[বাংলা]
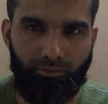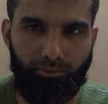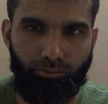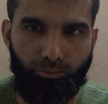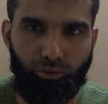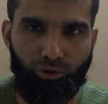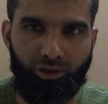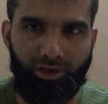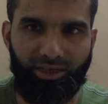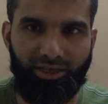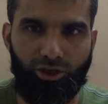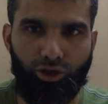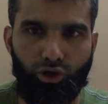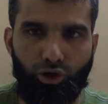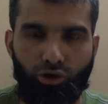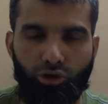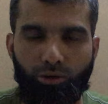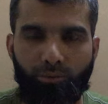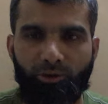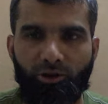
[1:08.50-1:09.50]
বোঝাতে
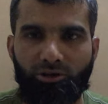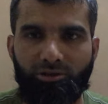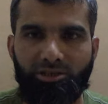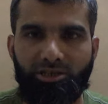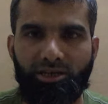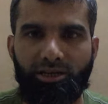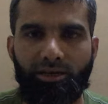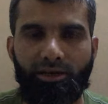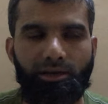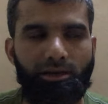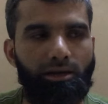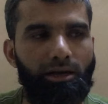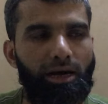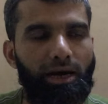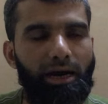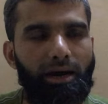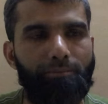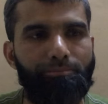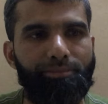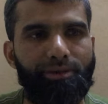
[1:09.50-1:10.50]
সক্ষম হন যে
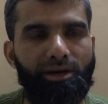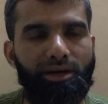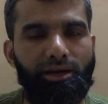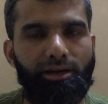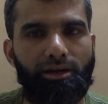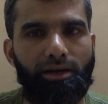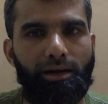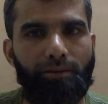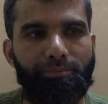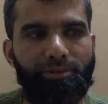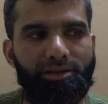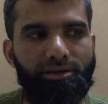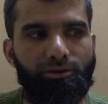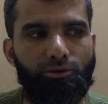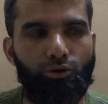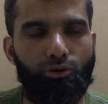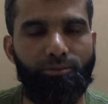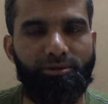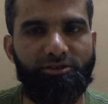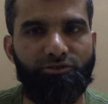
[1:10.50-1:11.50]
আপনার আপনি
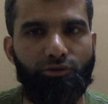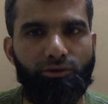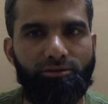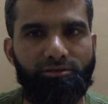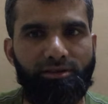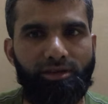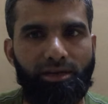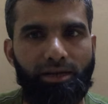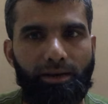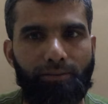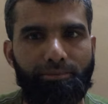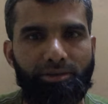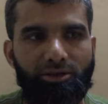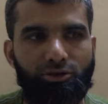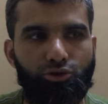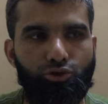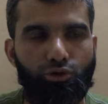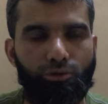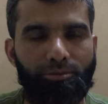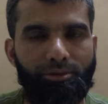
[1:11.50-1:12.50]
ওবিস হয়েছেন আপনার
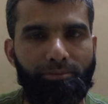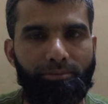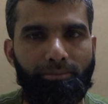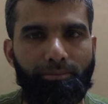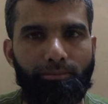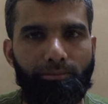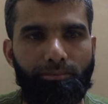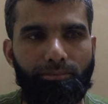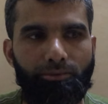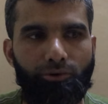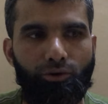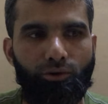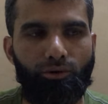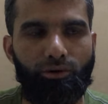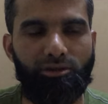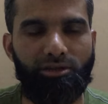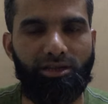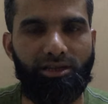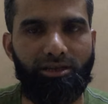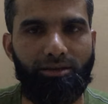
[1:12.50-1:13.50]
চর্বি
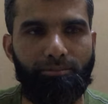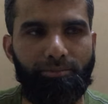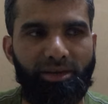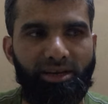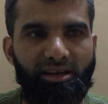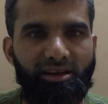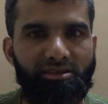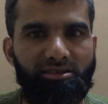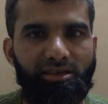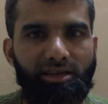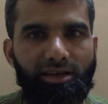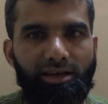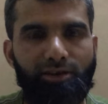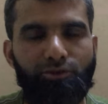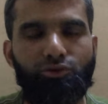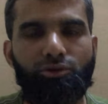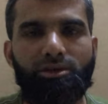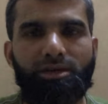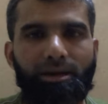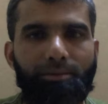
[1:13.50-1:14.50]
অত্যাধিক বেড়ে গেছে এই
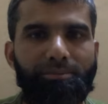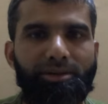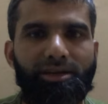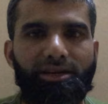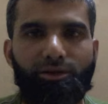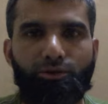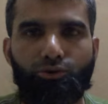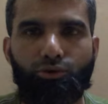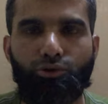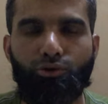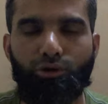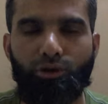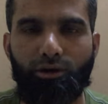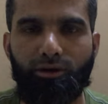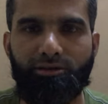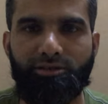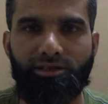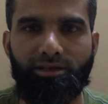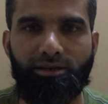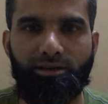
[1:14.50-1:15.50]
জন্যই আপনার এই রোগগুলো
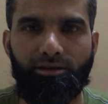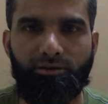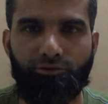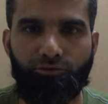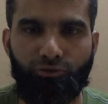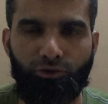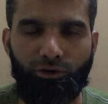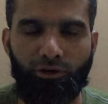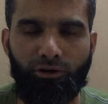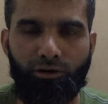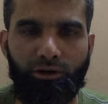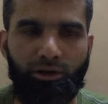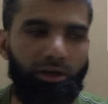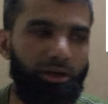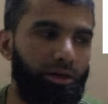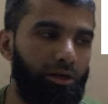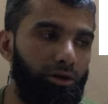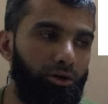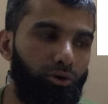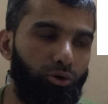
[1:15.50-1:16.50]
হয়েছে সো
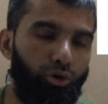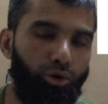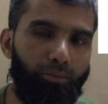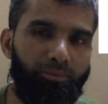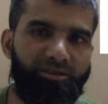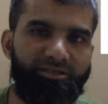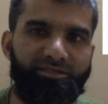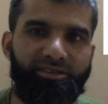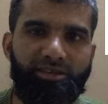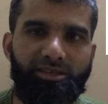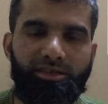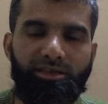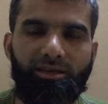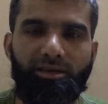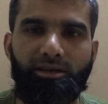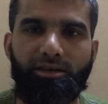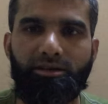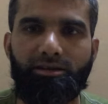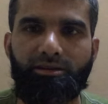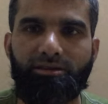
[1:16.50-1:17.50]
ওবিসিটি
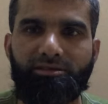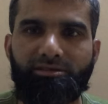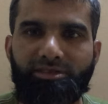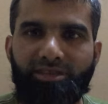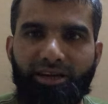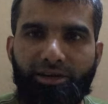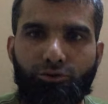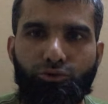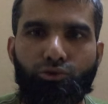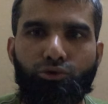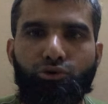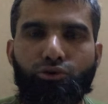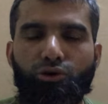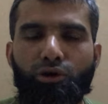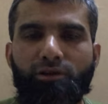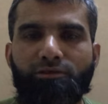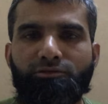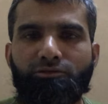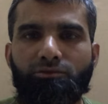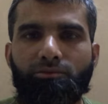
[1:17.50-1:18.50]
ইজ দ্য রুট
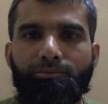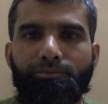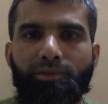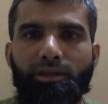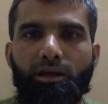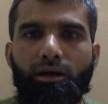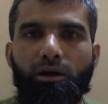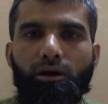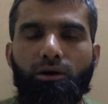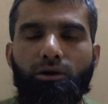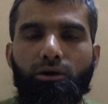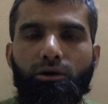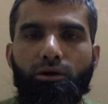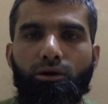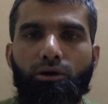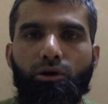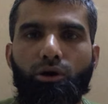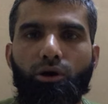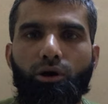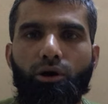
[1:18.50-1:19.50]
কজ
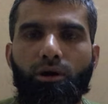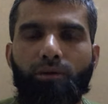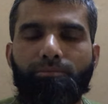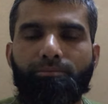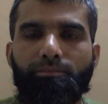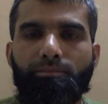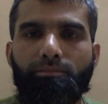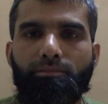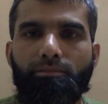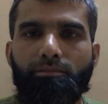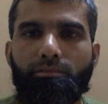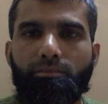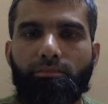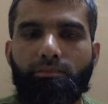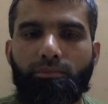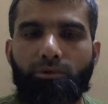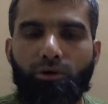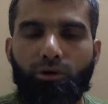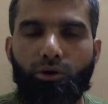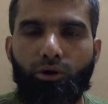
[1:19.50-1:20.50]
অফ
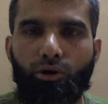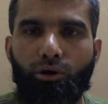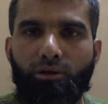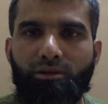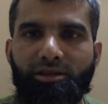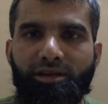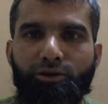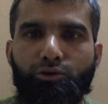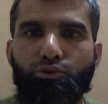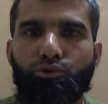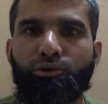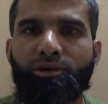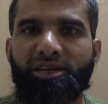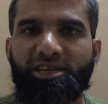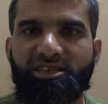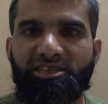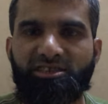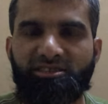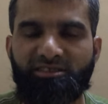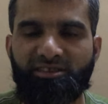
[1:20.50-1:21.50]
অল দ্য ক্রনিক
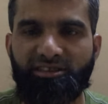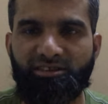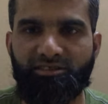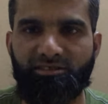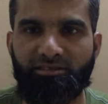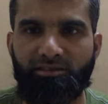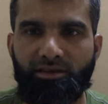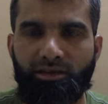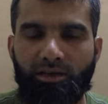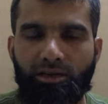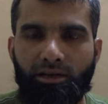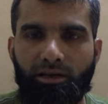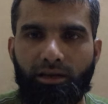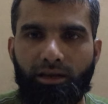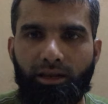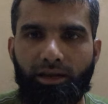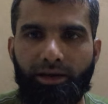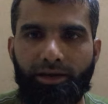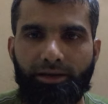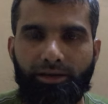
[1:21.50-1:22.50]
ডিজিজ
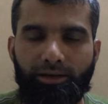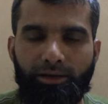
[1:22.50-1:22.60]
লাইক